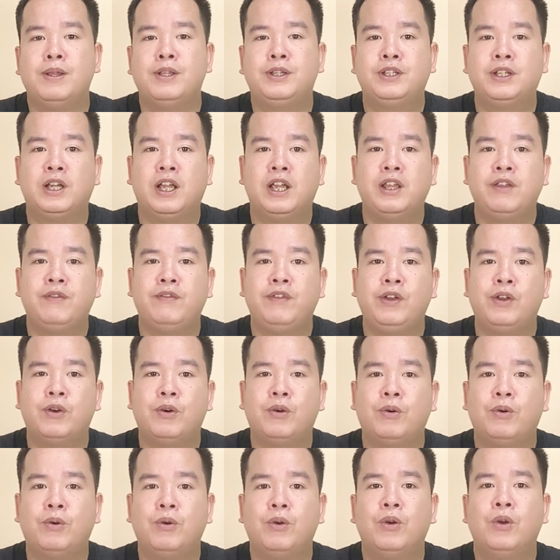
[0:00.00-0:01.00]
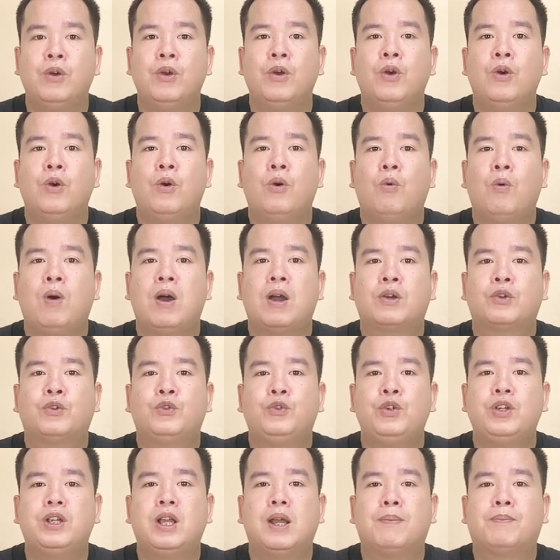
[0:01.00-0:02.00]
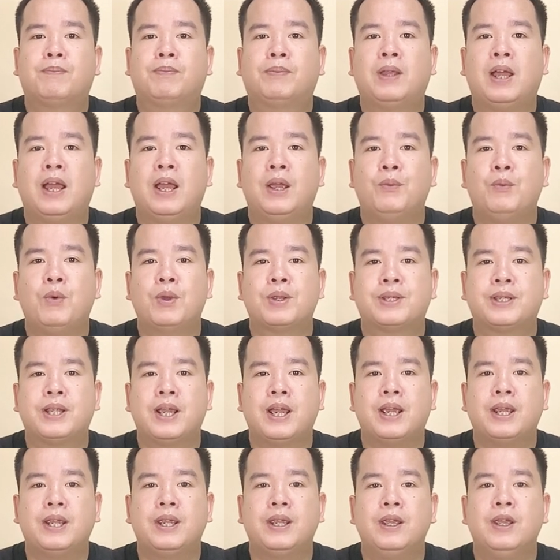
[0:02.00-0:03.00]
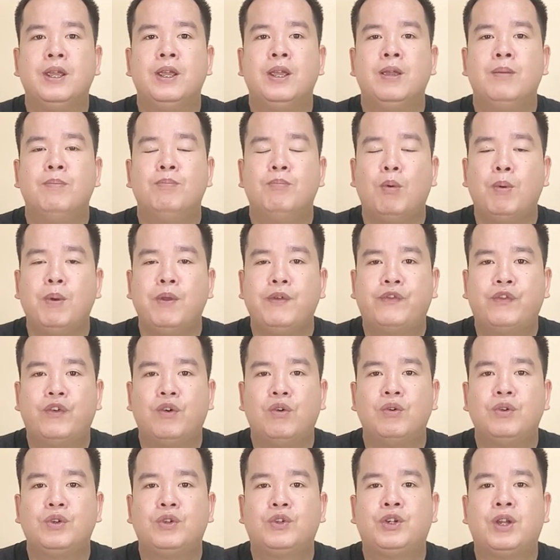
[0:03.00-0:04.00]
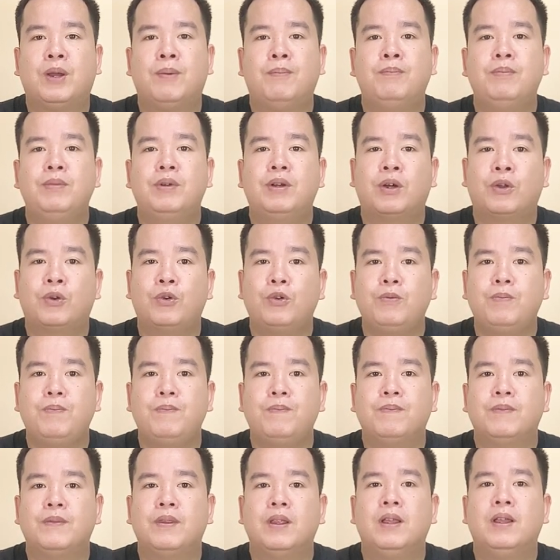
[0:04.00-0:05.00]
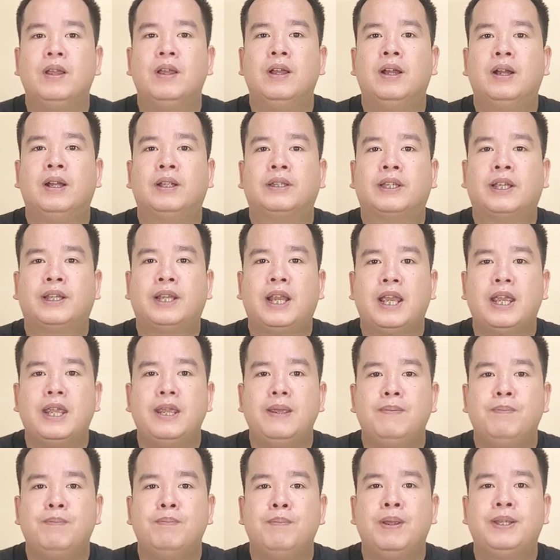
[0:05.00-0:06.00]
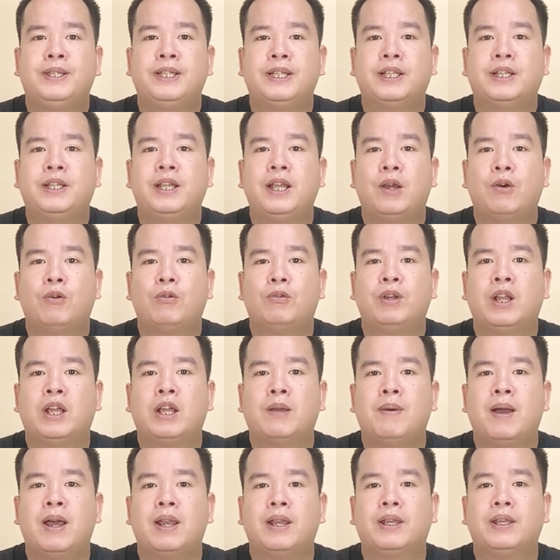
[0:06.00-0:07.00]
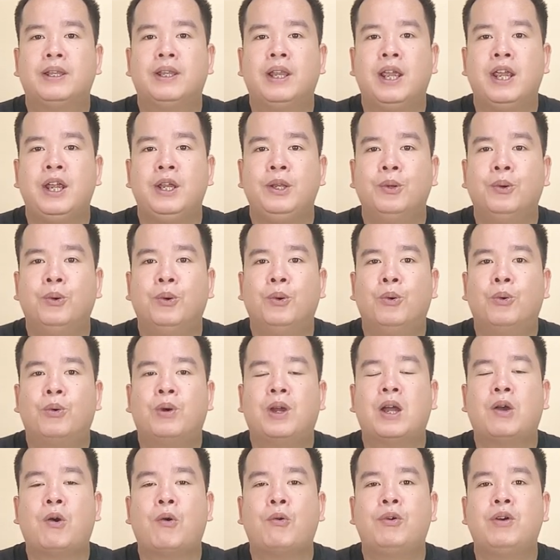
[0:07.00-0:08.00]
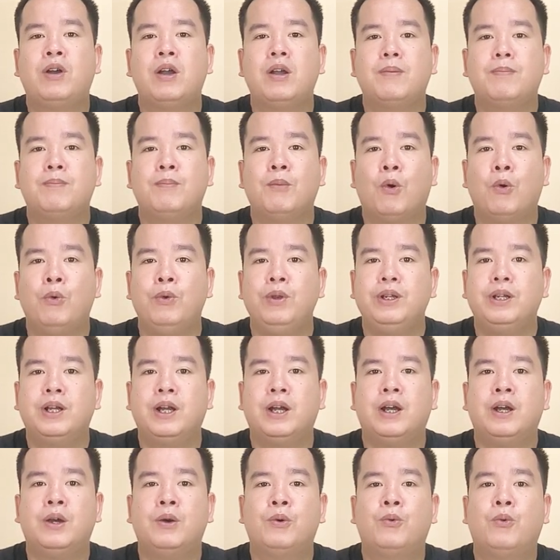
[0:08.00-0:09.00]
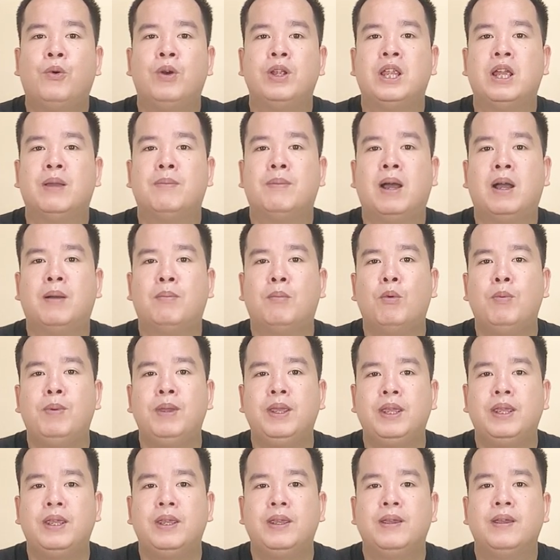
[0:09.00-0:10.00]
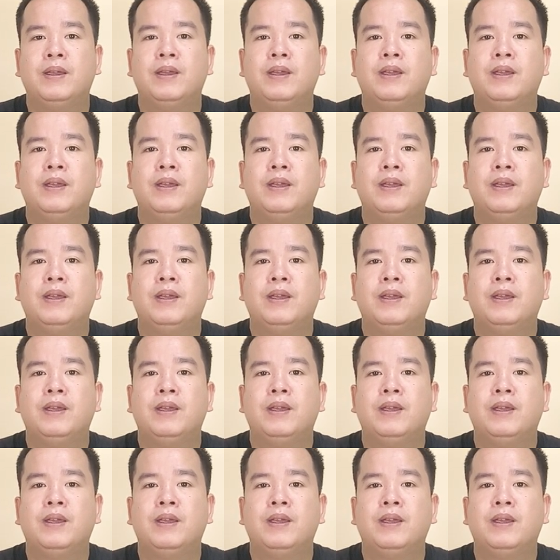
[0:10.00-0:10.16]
bên dưới video hoặc truy cập tại website mobifone.group. Tại đây mình sẽ giới thiệu đến các bạn đầy đủ các gói cước 4G của nhà mạng Mobi.